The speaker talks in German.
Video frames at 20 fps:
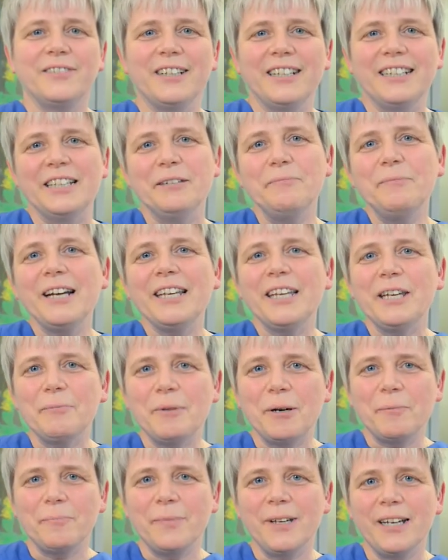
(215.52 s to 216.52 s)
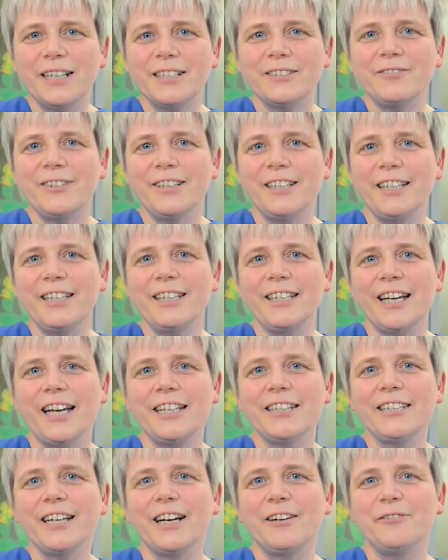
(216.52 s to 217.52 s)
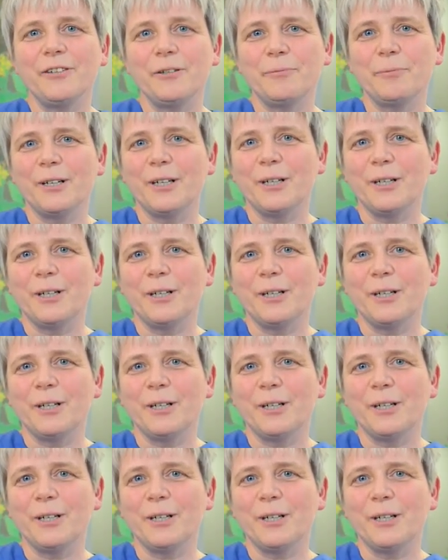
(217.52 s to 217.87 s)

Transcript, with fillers: weil immer jemand merkt, wenn ich einen Kaffee